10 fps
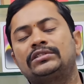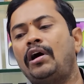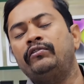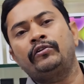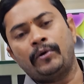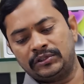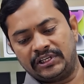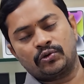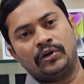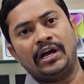సాఫ్ట్ పౌచ్
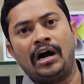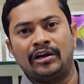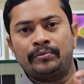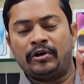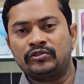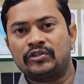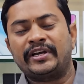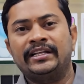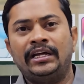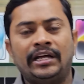వేసుకోండి హార్డ్ పౌచ్
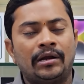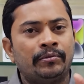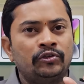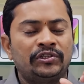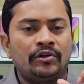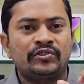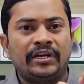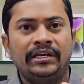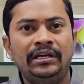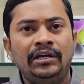వస్తాయి కదా నరం పౌచ్ అని
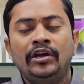వస్తాయి